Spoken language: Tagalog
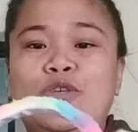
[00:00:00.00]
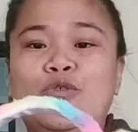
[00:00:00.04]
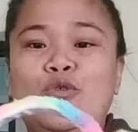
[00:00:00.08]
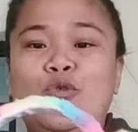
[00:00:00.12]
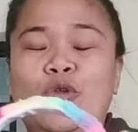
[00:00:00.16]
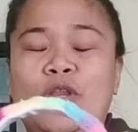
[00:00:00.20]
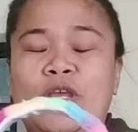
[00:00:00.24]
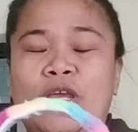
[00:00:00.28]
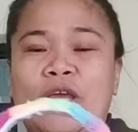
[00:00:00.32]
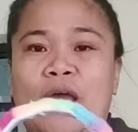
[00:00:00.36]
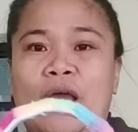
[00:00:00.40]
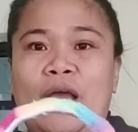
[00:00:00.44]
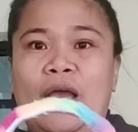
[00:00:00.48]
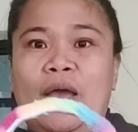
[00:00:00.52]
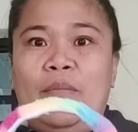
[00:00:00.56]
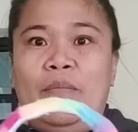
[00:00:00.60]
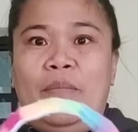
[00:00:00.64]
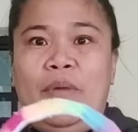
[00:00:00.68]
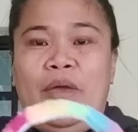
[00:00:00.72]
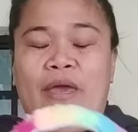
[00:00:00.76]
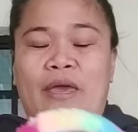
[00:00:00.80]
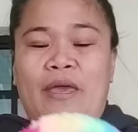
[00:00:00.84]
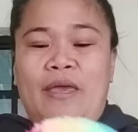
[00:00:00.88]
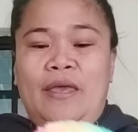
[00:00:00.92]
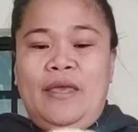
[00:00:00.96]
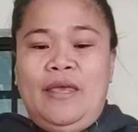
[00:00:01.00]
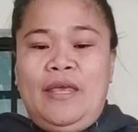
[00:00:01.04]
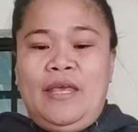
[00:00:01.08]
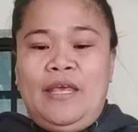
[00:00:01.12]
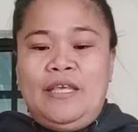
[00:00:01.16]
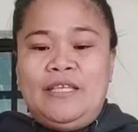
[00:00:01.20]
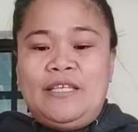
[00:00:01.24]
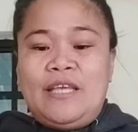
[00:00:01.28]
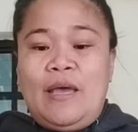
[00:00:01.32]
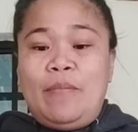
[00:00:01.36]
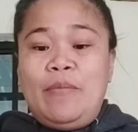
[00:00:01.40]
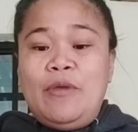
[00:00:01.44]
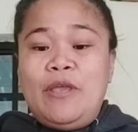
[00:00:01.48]
Eksakto.
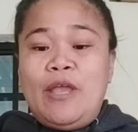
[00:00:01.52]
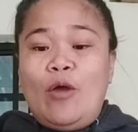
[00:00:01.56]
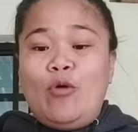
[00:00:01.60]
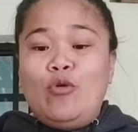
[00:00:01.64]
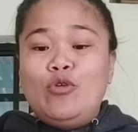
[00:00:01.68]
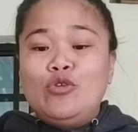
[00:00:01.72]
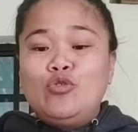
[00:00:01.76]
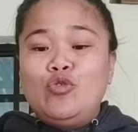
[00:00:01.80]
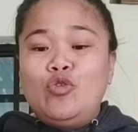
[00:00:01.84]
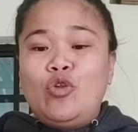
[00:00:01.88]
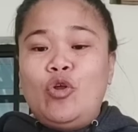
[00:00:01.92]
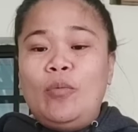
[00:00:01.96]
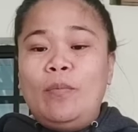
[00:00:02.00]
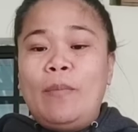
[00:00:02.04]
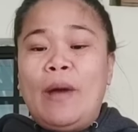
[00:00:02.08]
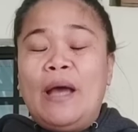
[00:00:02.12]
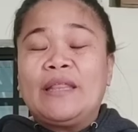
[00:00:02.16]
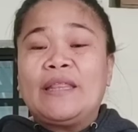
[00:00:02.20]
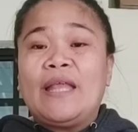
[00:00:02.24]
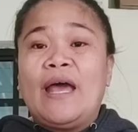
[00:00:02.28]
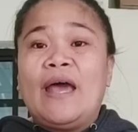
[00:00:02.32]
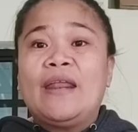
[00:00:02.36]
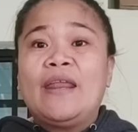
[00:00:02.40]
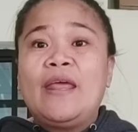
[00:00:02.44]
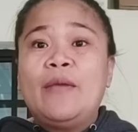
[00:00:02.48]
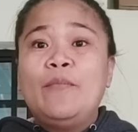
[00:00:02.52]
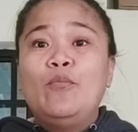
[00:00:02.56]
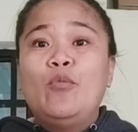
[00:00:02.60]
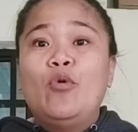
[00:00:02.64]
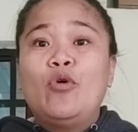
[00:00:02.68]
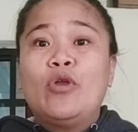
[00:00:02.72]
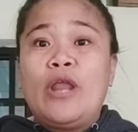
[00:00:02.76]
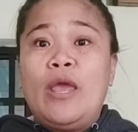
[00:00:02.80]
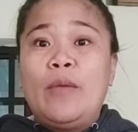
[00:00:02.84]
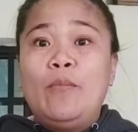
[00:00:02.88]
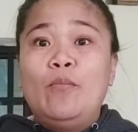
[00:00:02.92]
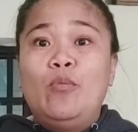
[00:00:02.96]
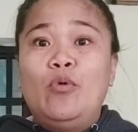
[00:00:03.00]
Paglabas namin kahapon, nung
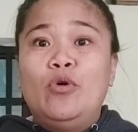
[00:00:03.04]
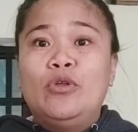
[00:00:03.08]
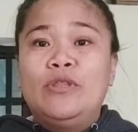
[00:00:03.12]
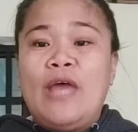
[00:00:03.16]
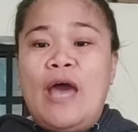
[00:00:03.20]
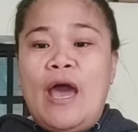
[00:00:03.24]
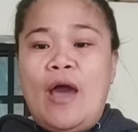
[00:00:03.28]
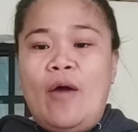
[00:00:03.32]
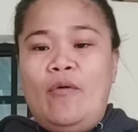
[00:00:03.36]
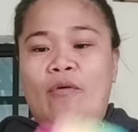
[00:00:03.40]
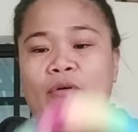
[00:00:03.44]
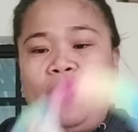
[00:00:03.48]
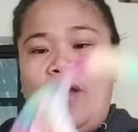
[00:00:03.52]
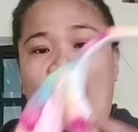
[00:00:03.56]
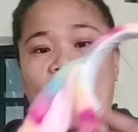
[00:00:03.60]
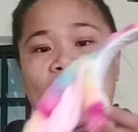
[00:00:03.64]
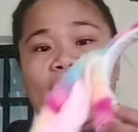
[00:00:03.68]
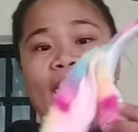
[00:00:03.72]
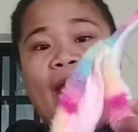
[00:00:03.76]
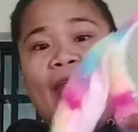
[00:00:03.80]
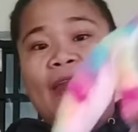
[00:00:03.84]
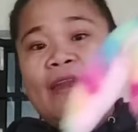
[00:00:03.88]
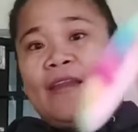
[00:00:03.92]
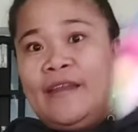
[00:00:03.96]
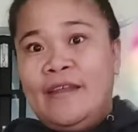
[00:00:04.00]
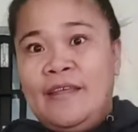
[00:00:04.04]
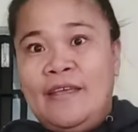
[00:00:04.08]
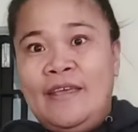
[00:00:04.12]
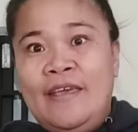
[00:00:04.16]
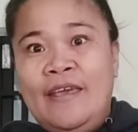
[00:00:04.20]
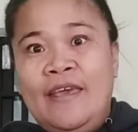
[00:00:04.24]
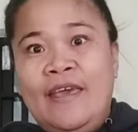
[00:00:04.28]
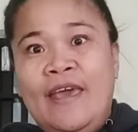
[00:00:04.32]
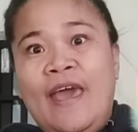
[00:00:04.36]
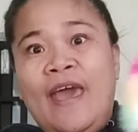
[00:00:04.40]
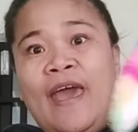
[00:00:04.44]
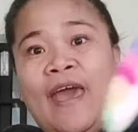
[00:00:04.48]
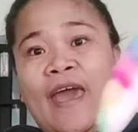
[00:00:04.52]
namalengke kami ng gulay,
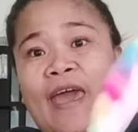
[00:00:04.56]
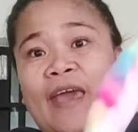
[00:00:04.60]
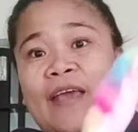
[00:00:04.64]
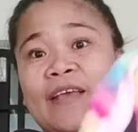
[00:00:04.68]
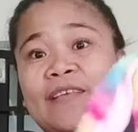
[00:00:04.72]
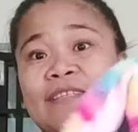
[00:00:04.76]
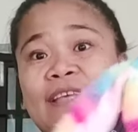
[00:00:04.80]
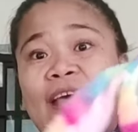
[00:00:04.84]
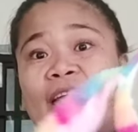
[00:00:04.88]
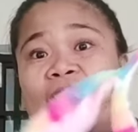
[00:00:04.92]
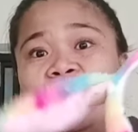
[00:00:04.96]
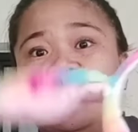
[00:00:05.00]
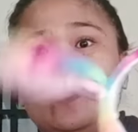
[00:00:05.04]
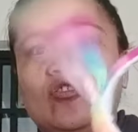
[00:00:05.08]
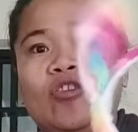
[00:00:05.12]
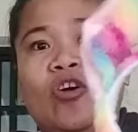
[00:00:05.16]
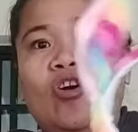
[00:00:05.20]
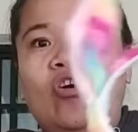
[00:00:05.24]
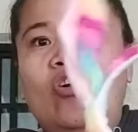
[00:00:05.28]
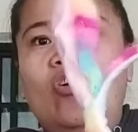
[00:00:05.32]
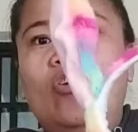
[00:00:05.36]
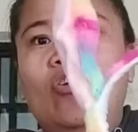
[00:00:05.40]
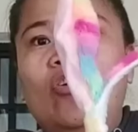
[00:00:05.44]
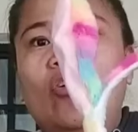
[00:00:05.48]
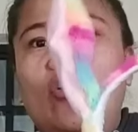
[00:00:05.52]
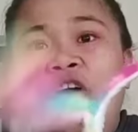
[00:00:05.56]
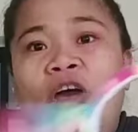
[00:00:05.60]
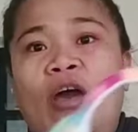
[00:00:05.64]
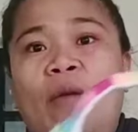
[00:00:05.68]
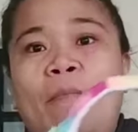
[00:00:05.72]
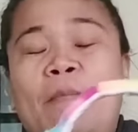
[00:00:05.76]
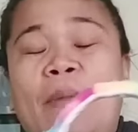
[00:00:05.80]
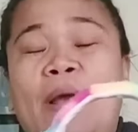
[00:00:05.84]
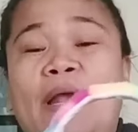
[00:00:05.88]
nakita ko tong headband.